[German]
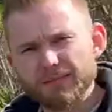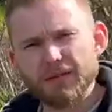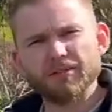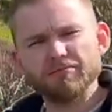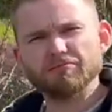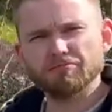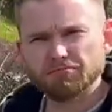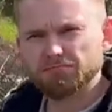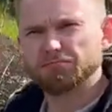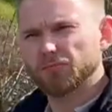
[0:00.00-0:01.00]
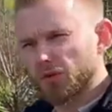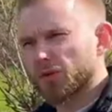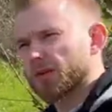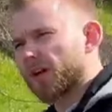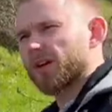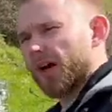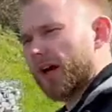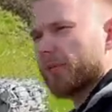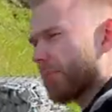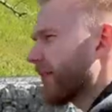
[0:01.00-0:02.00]
man, ja geil,
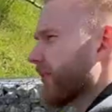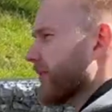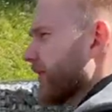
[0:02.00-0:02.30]
ah, passt,